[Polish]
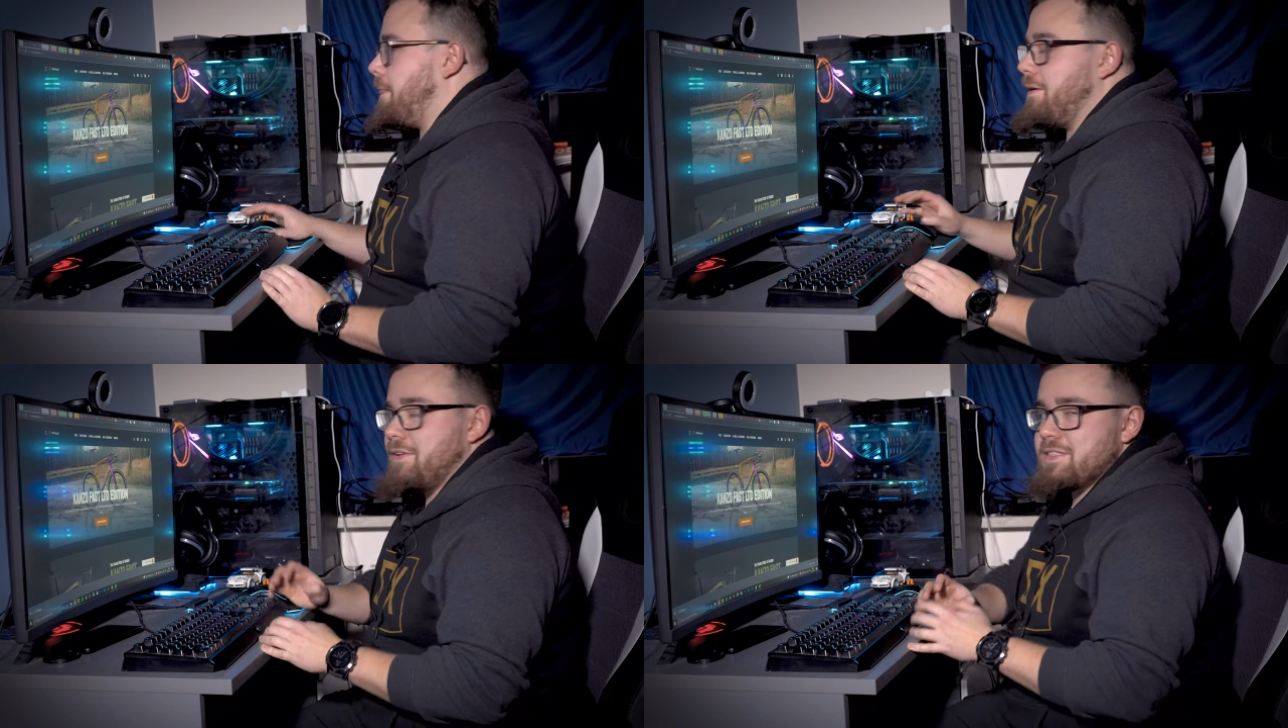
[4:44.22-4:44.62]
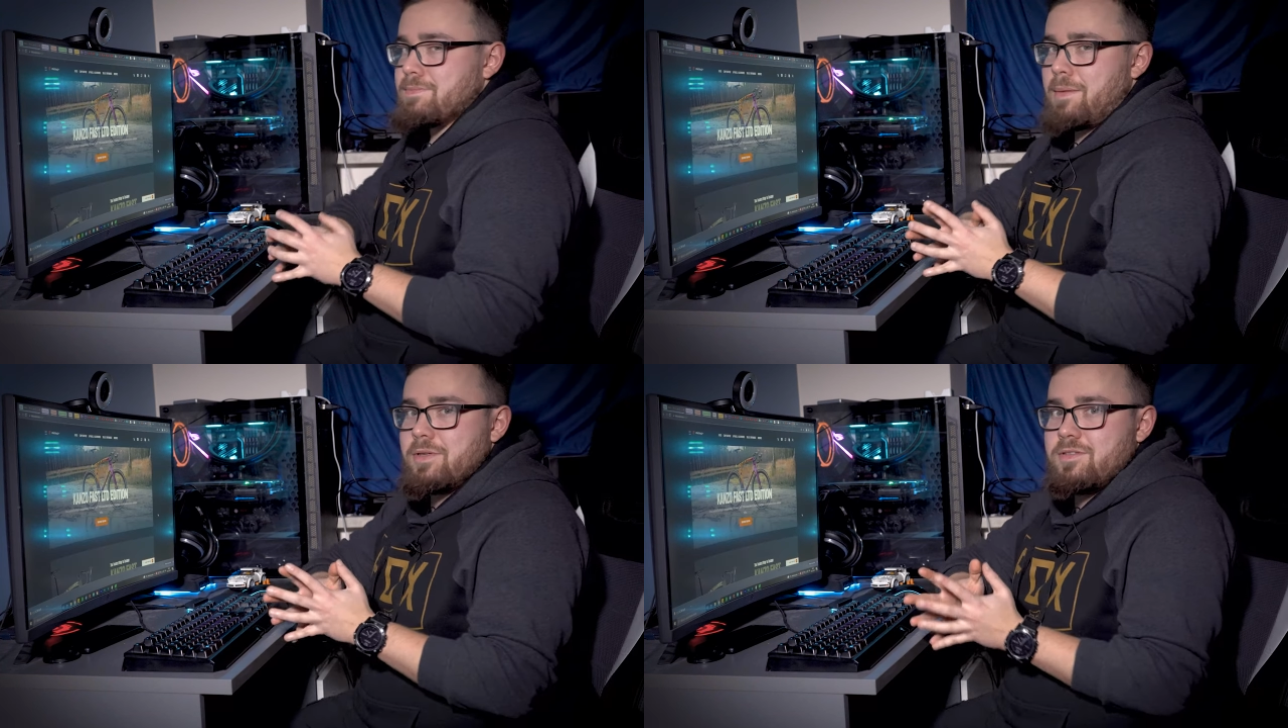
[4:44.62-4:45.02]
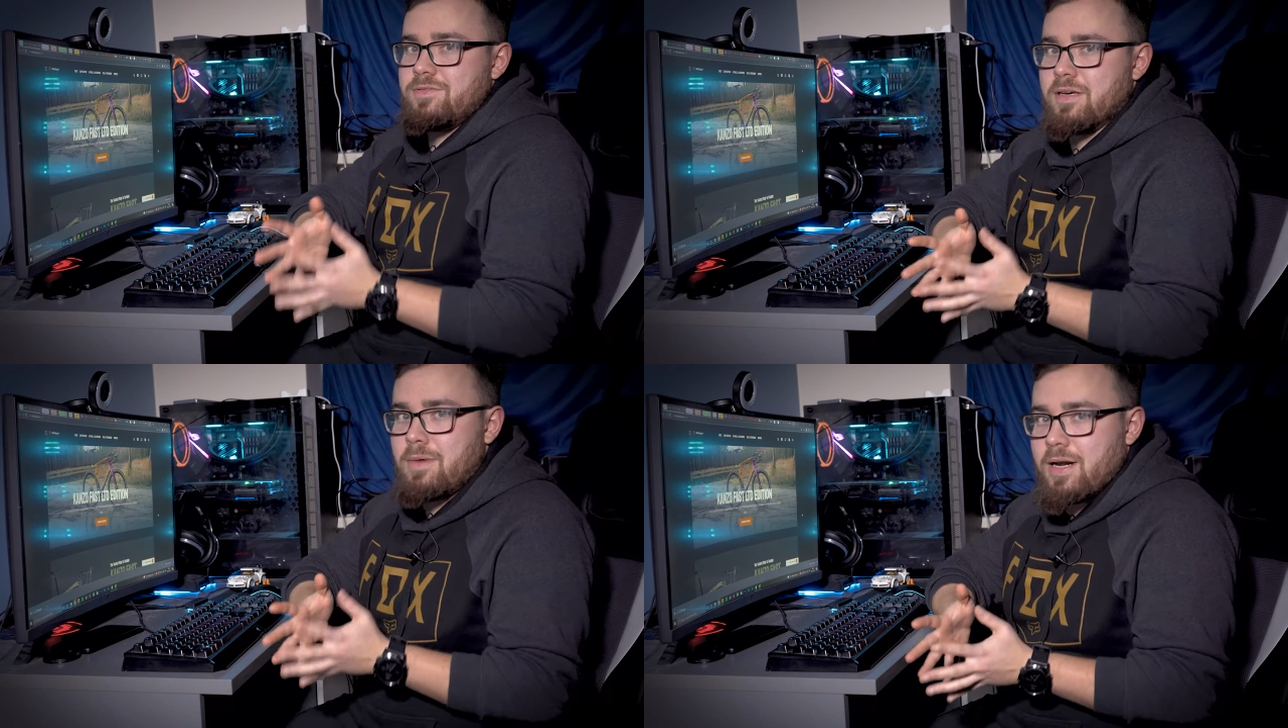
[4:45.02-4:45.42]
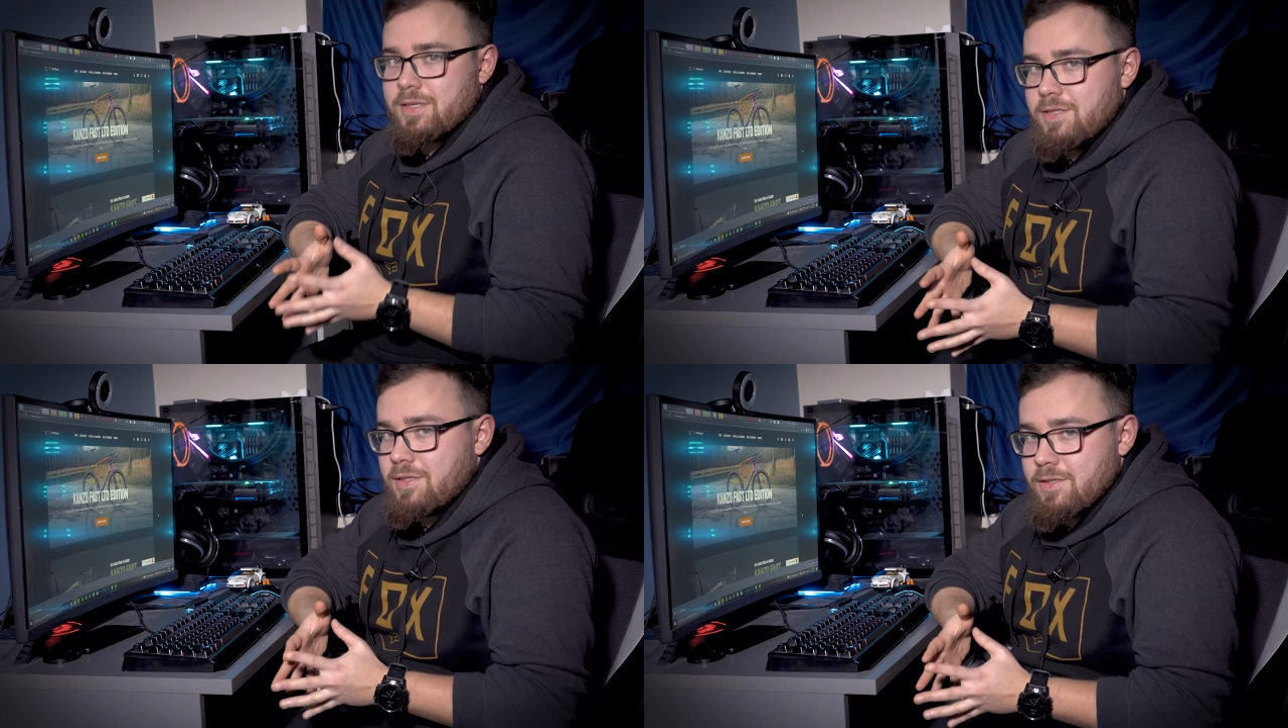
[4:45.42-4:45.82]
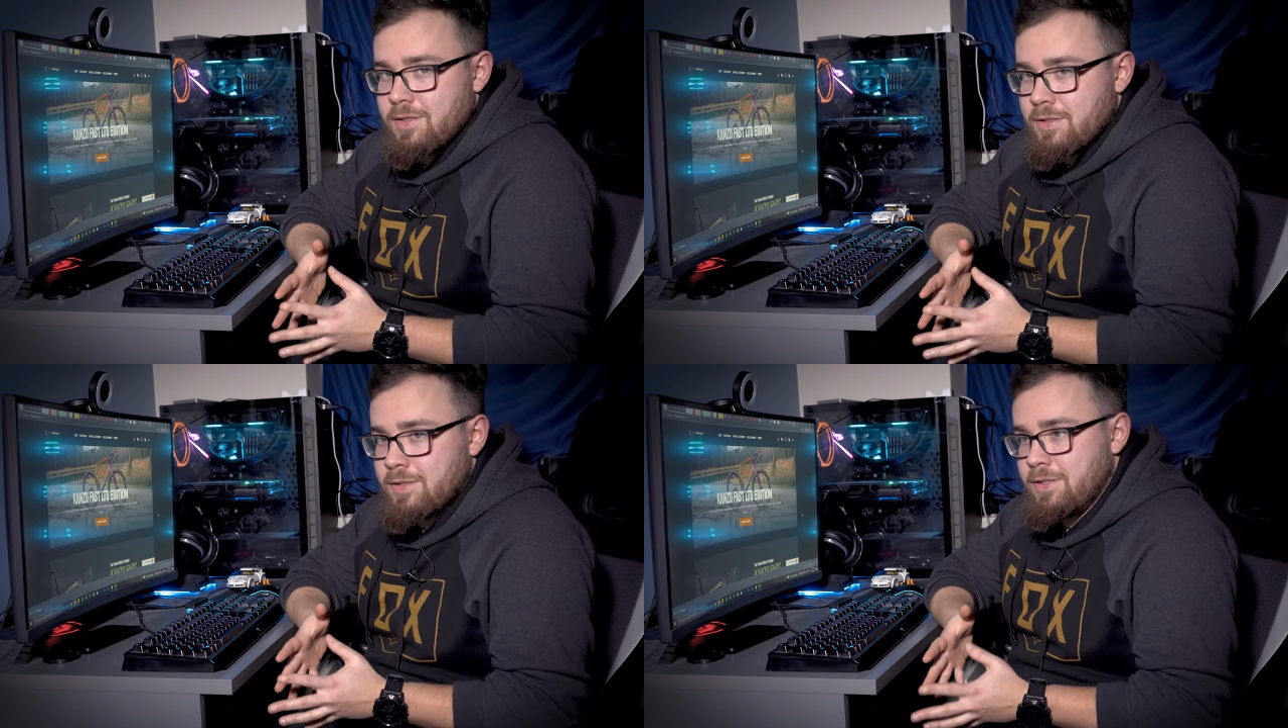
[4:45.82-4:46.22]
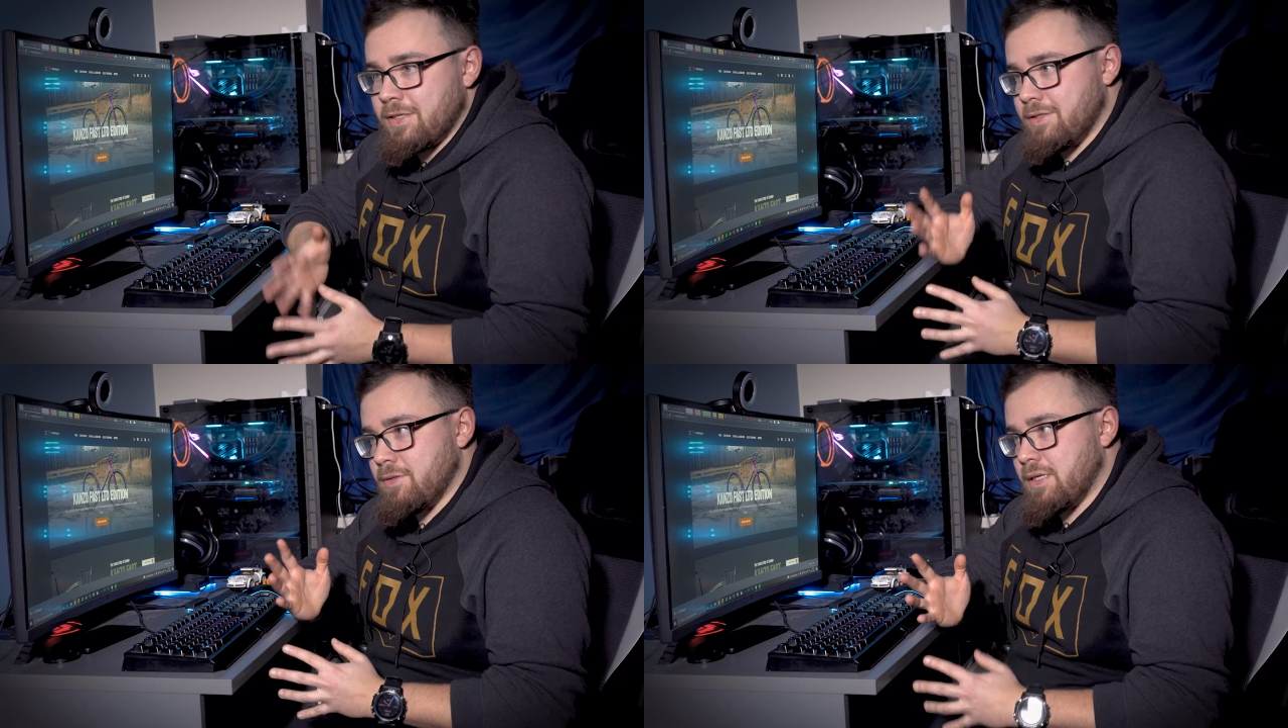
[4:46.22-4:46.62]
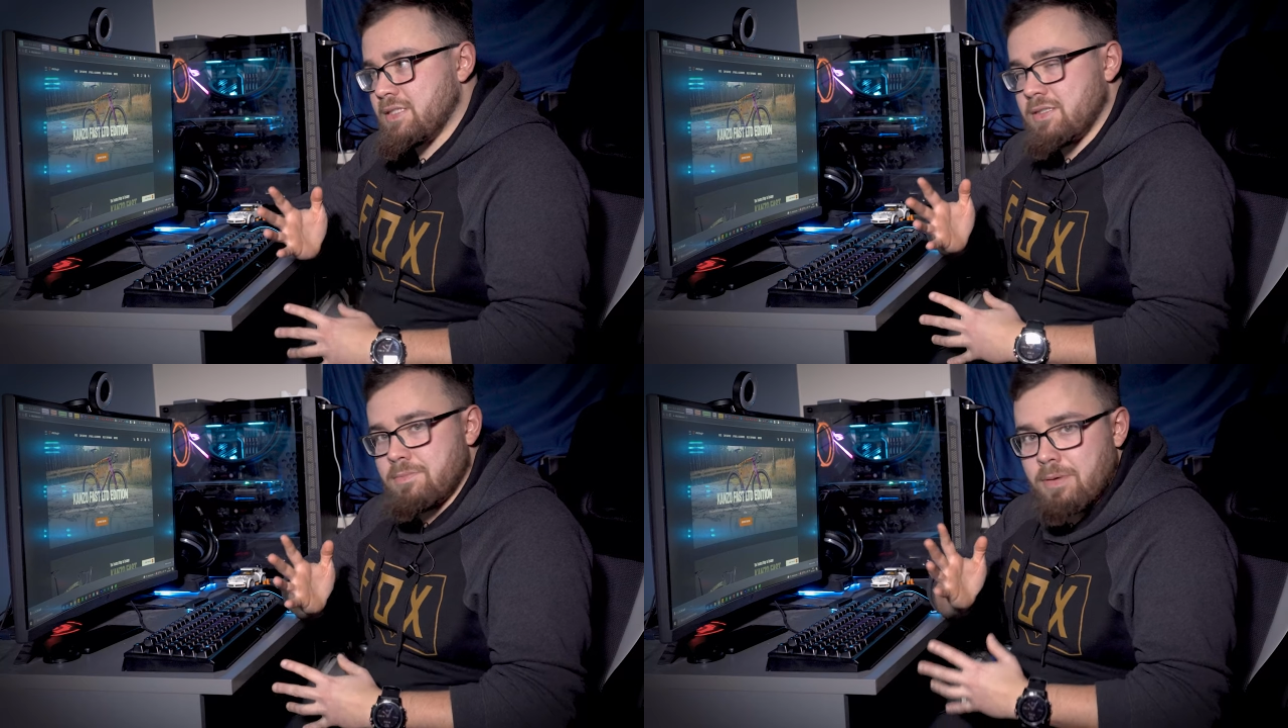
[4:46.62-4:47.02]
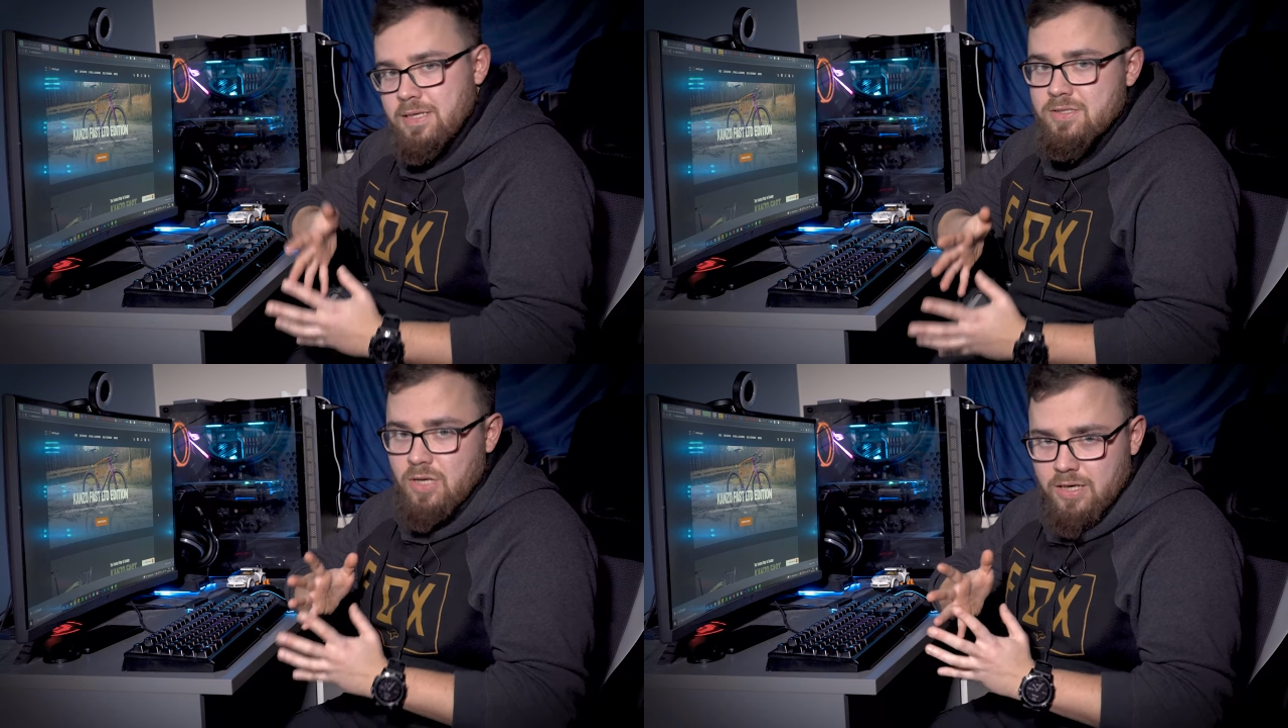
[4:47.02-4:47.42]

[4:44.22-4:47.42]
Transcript: A więc mamy dwie marki, e, jedna z bardzo,